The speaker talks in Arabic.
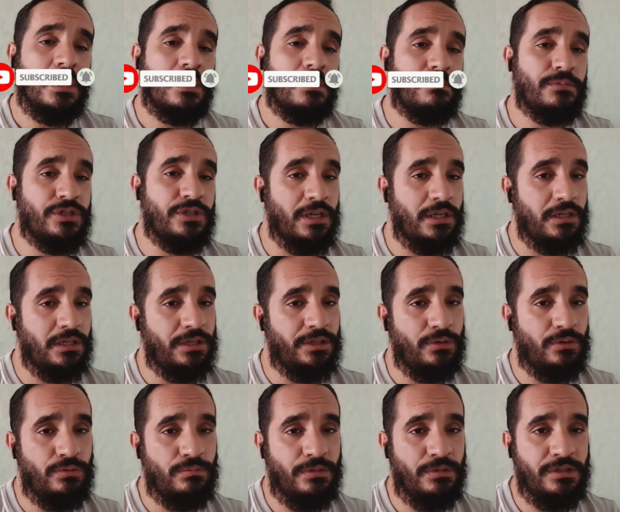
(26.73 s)
باش هكا انا
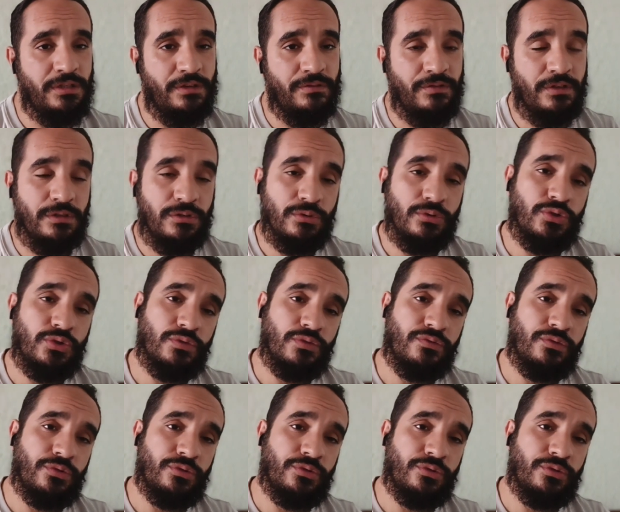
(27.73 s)
كل ما ندير فيديو تشوفوه